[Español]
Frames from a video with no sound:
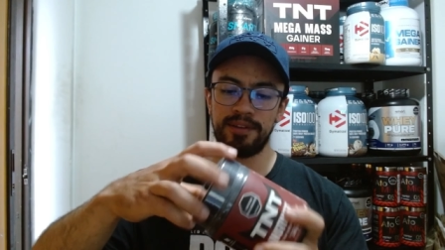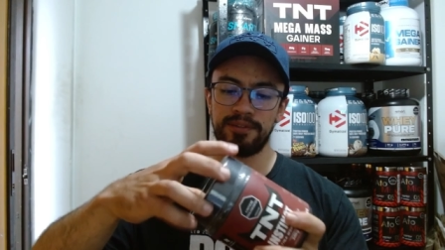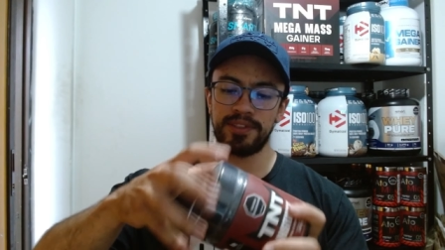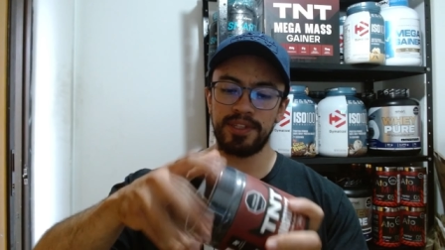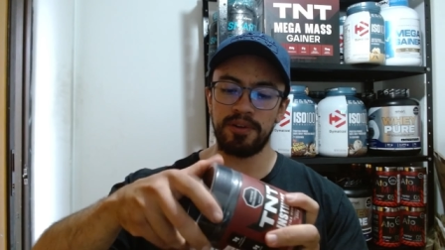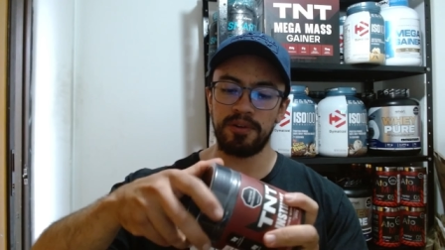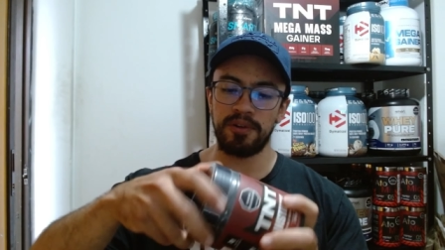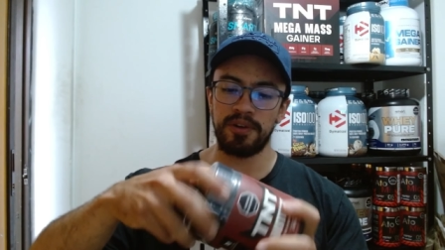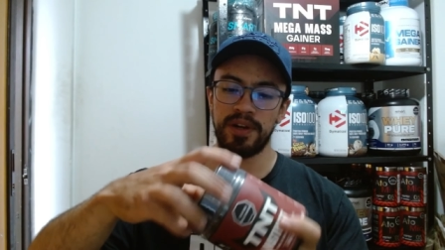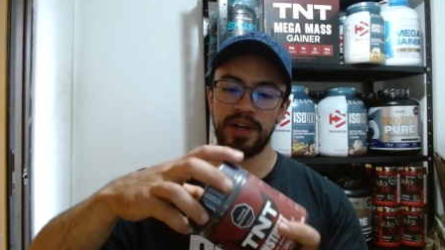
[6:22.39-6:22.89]

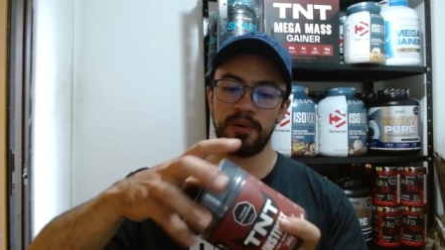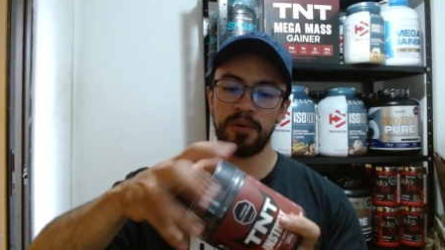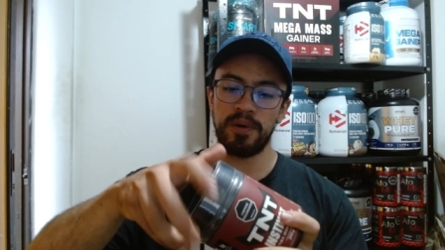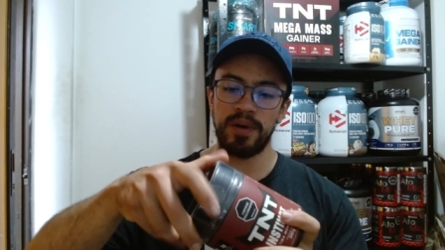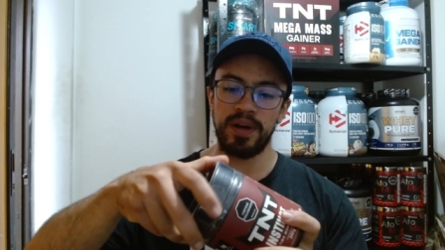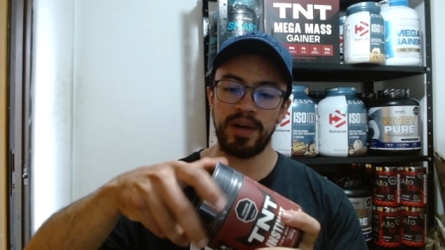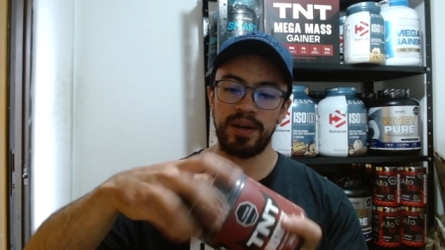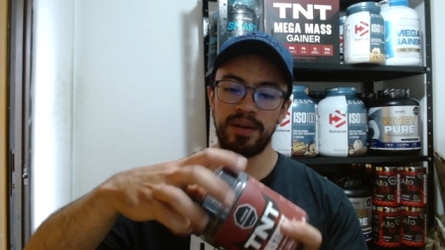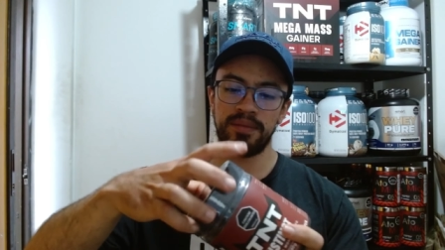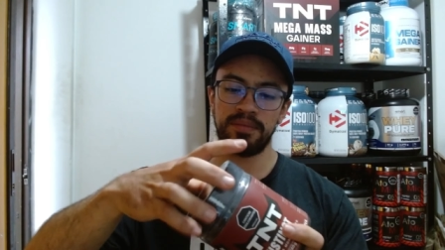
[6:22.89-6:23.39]
sabor
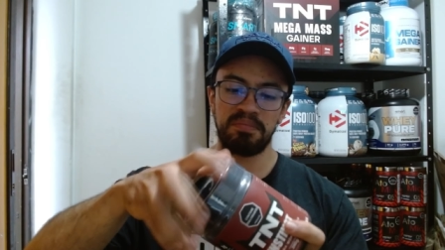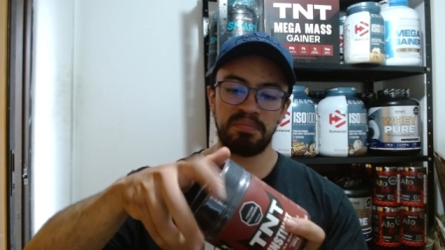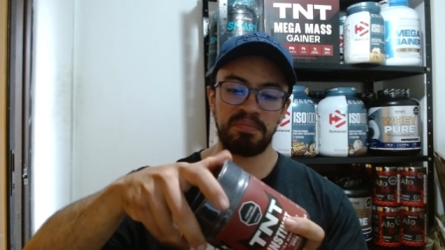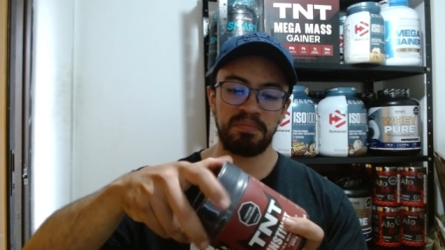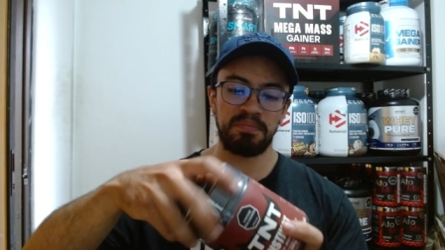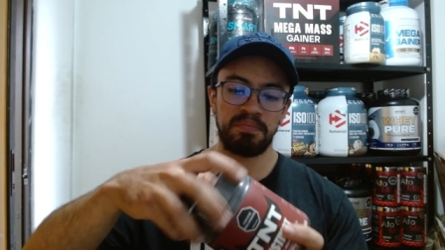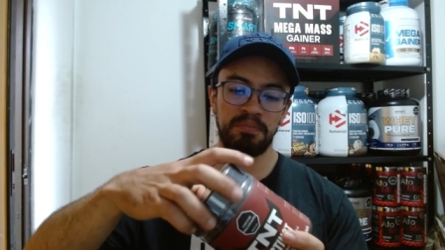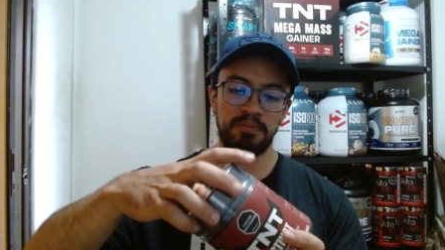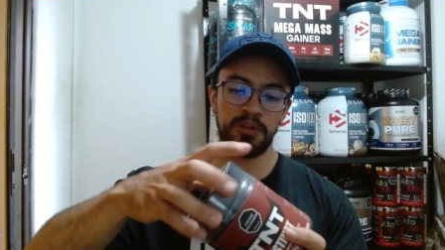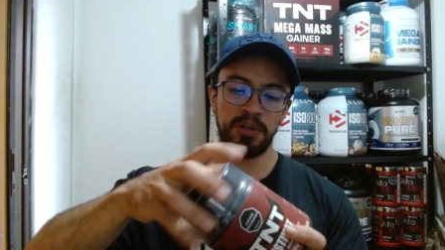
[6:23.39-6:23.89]
agua
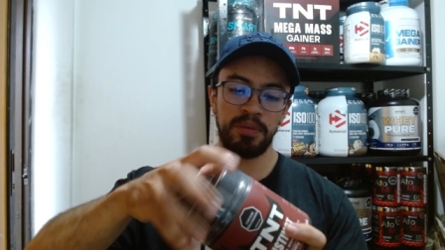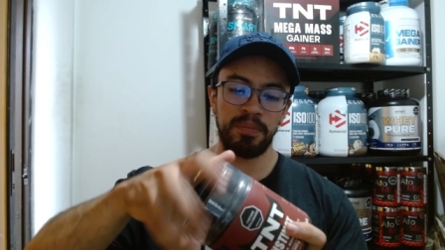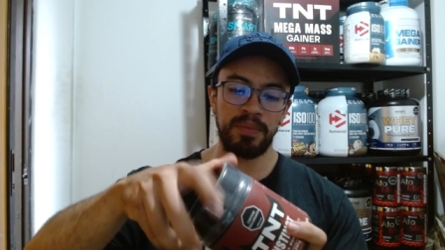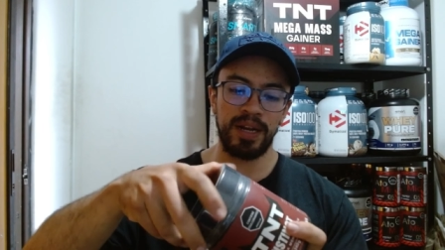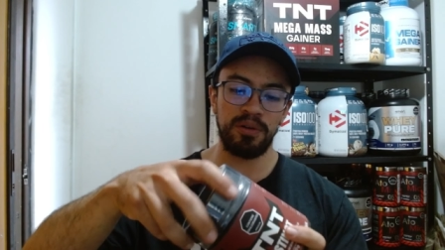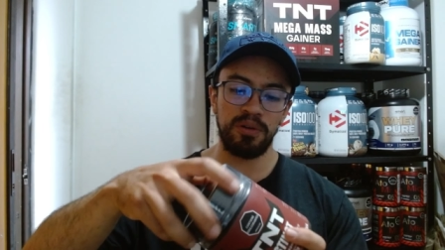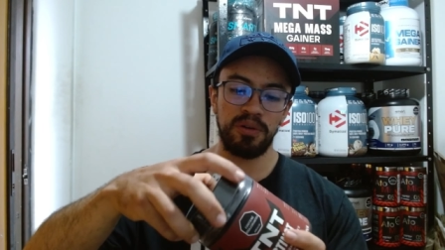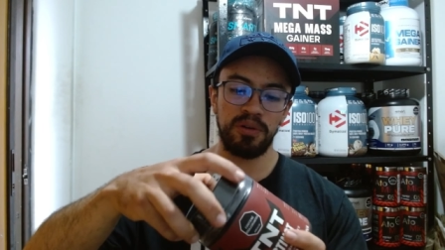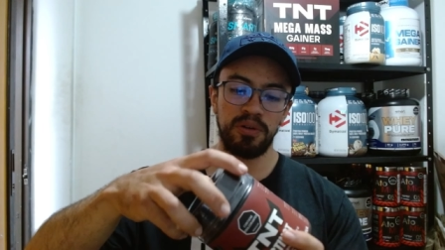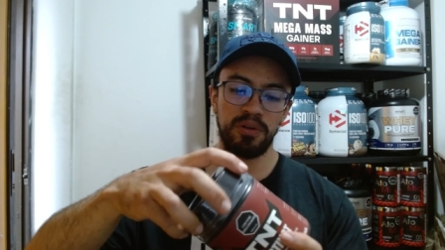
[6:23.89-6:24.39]
muy
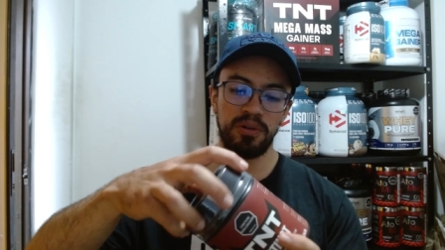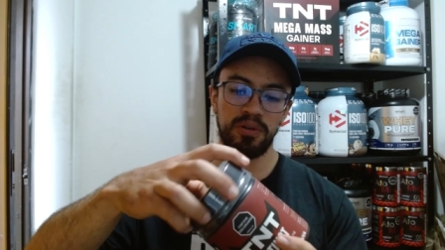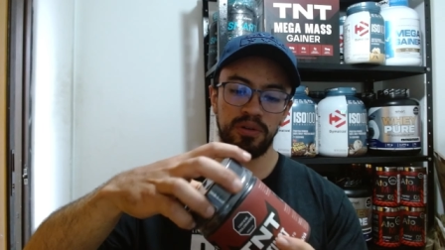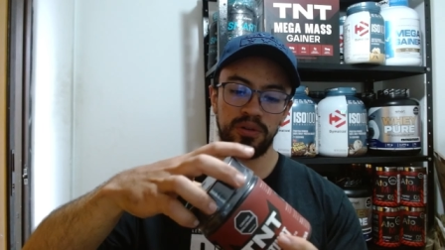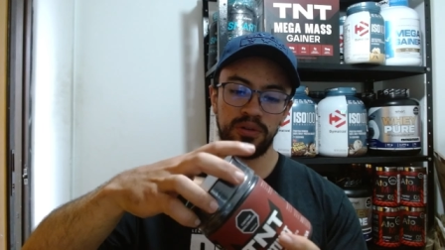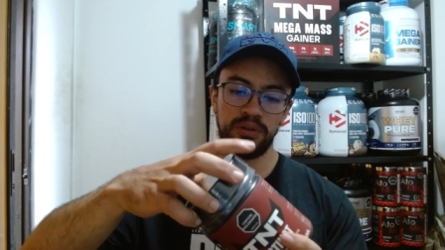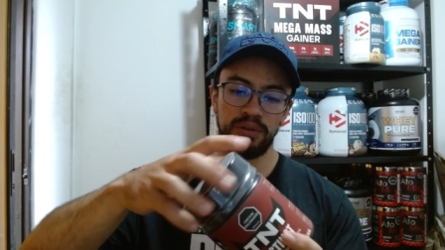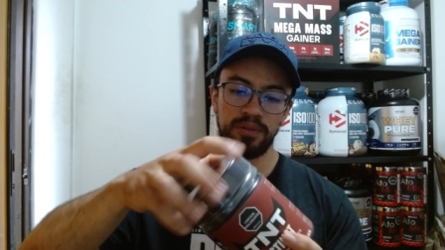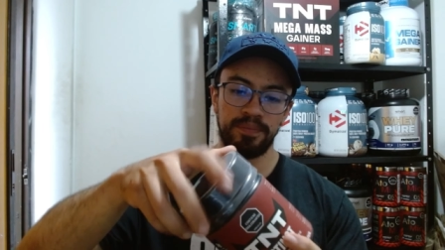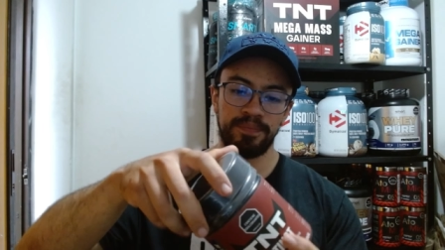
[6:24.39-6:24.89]
maluco
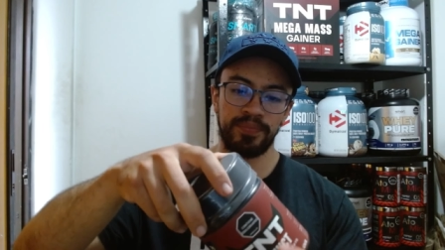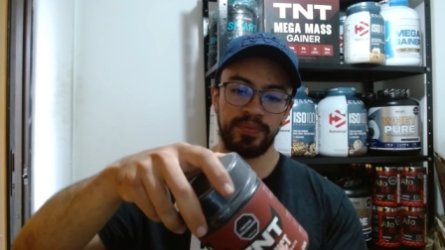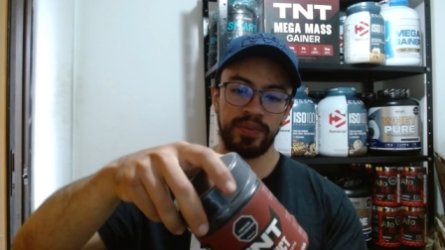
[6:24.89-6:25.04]
o no.